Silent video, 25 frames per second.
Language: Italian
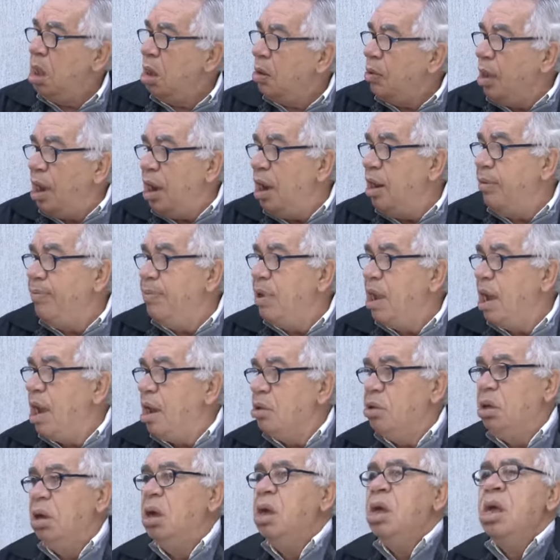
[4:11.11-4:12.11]
Quello
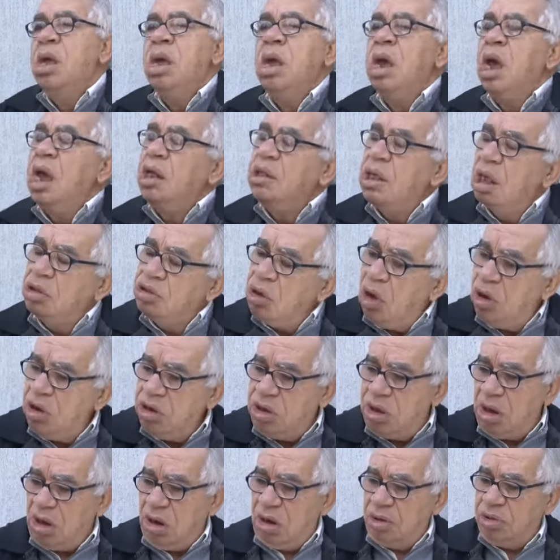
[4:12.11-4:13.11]
impiegato è da
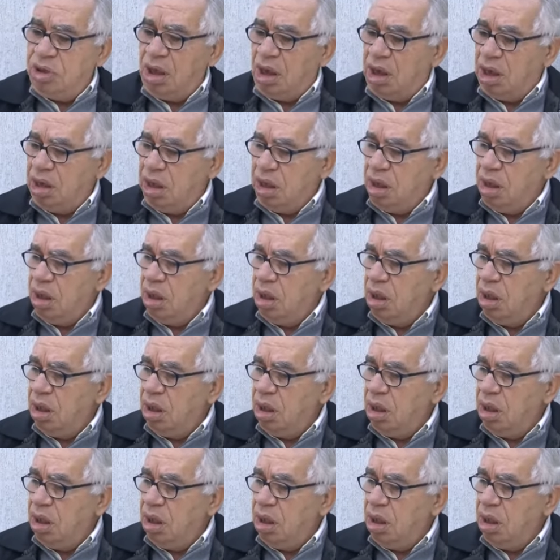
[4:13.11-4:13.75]
toglierlo da lì.